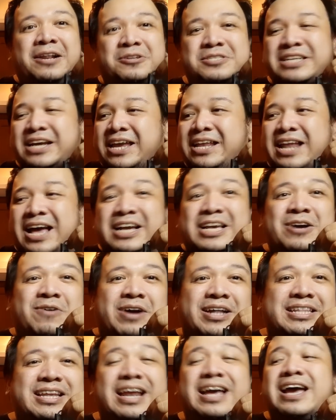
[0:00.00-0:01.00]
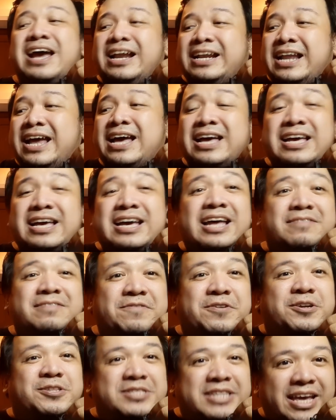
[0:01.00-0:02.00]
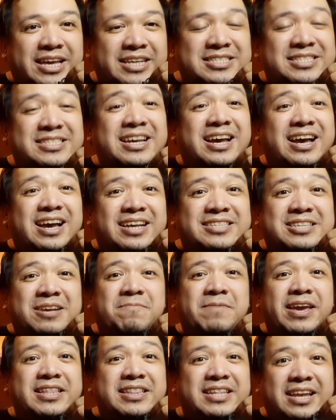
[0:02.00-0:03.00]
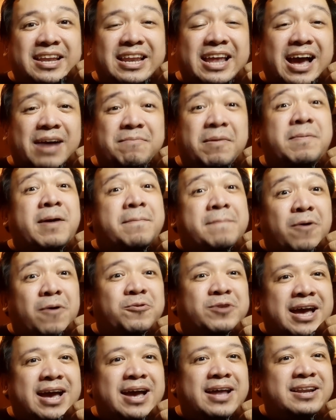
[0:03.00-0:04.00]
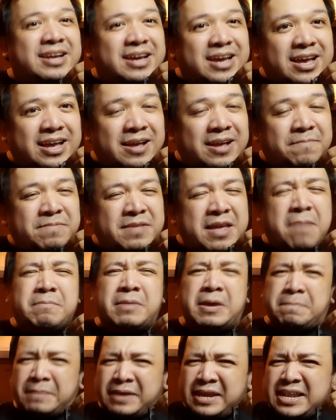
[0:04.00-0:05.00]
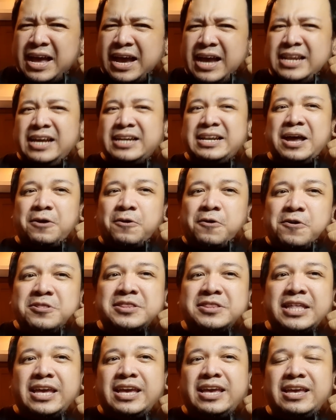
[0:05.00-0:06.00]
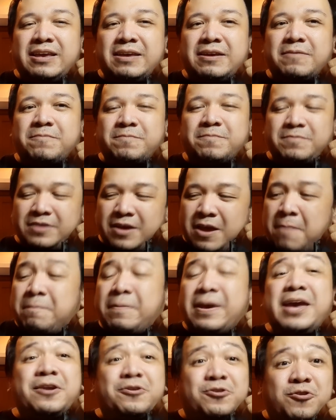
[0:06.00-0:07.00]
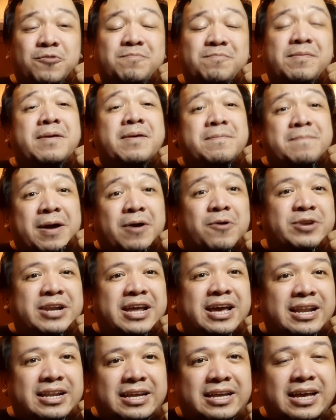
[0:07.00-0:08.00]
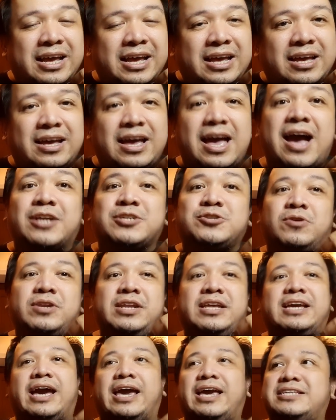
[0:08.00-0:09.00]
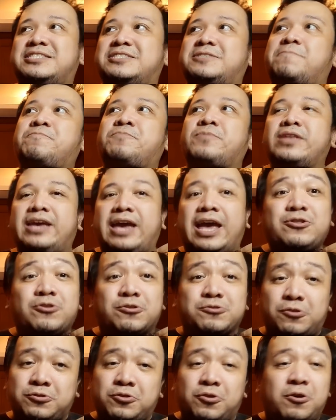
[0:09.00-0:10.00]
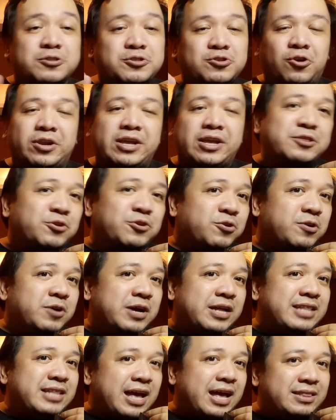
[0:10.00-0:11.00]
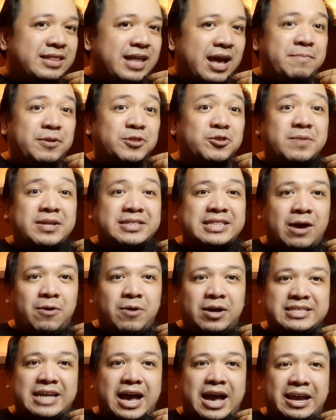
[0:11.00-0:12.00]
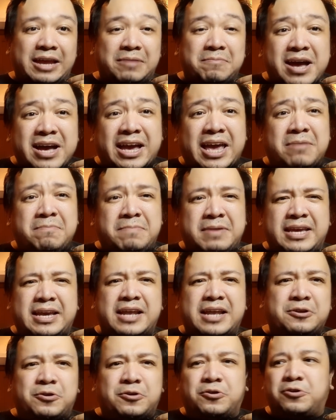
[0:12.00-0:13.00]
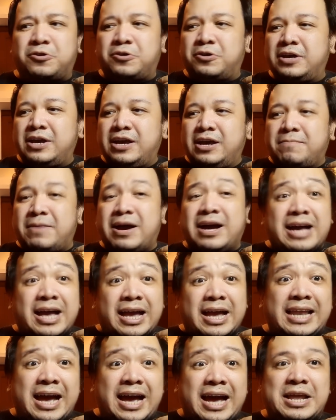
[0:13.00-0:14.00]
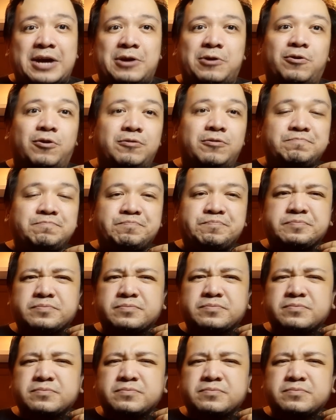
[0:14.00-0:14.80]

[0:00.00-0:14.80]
Dahil sa ginagawa nila, na-advertise na sa Maynila, mababakunahan ka. Pipila ka lang ng konti, pero mababakunahan ka. Actually guys, ito, totoong storya to. ang daming tumatawag sa akin. Mga kaibigan ko, mga kakilala ko,